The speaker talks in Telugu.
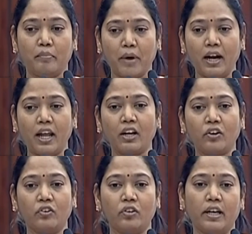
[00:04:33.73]

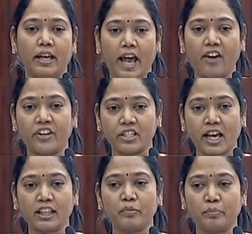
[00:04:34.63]
మహిళలకు యాభై
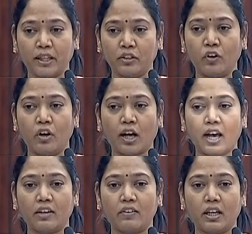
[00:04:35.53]
శాతం పదవుల్లో
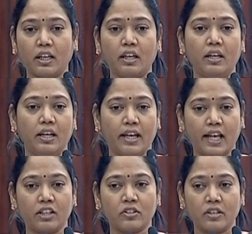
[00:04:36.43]
కానివ్వండి
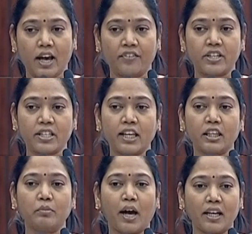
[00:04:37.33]
యాదో యాభై
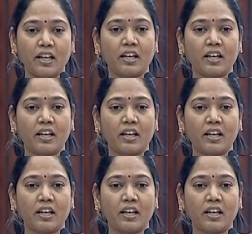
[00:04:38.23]
శాతం అన్ని